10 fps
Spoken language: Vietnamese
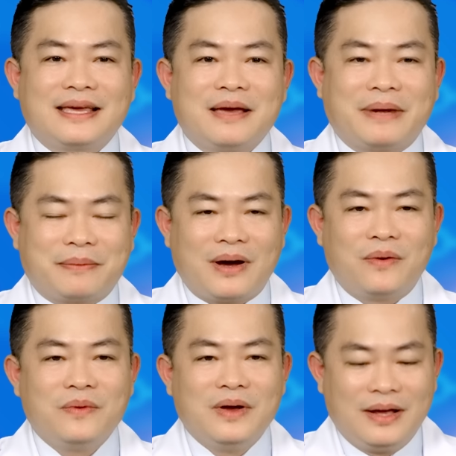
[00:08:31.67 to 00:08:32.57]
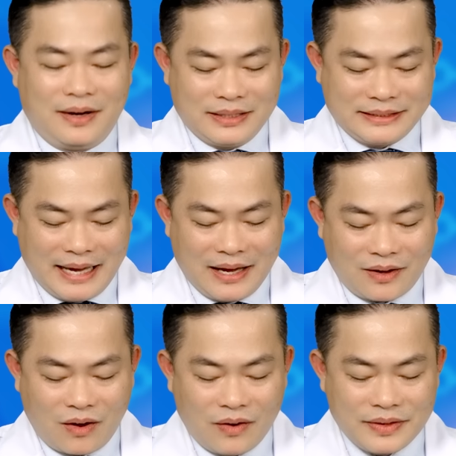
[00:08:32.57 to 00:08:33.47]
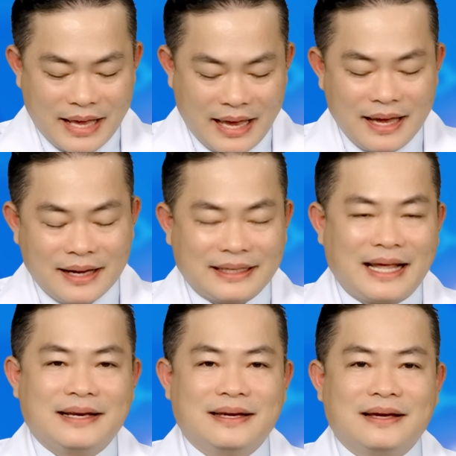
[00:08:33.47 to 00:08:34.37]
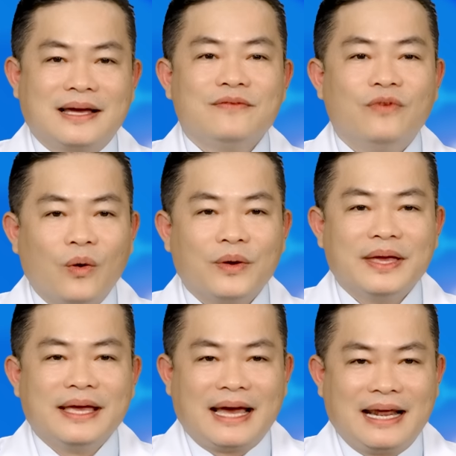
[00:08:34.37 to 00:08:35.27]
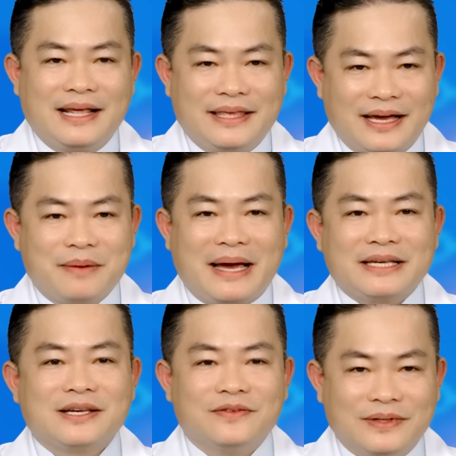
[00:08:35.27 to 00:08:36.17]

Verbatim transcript: cái mạch máu nó sẽ có dễ hình thành những cái vôi hay là những cái mảng xơ